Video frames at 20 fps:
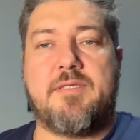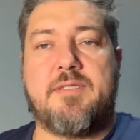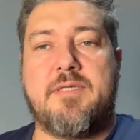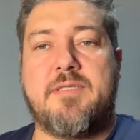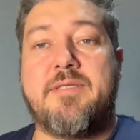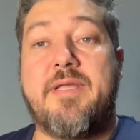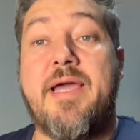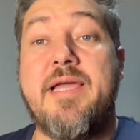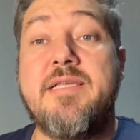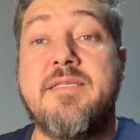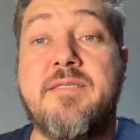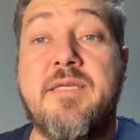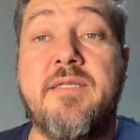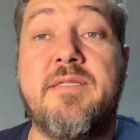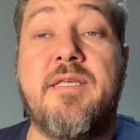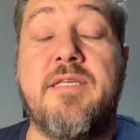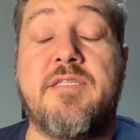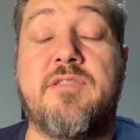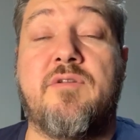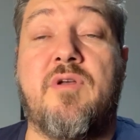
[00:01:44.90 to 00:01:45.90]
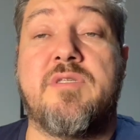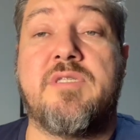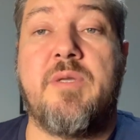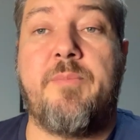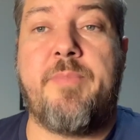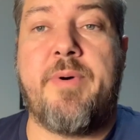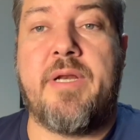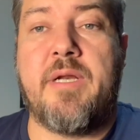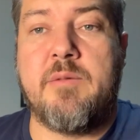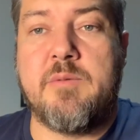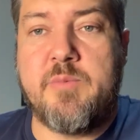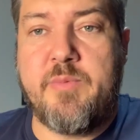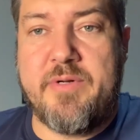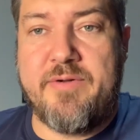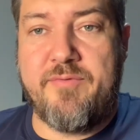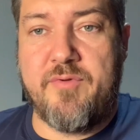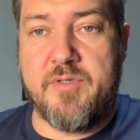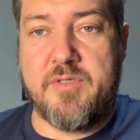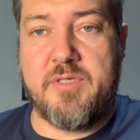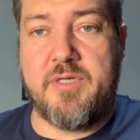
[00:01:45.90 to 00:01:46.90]
Esses 10 itens que nós separamos
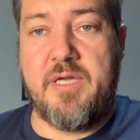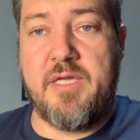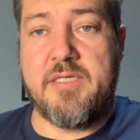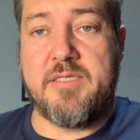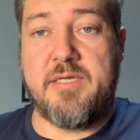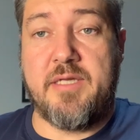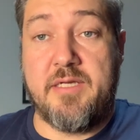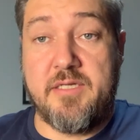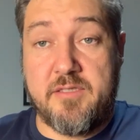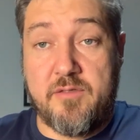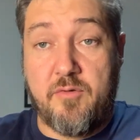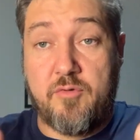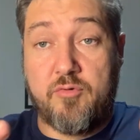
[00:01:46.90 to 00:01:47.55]
para vocês, eles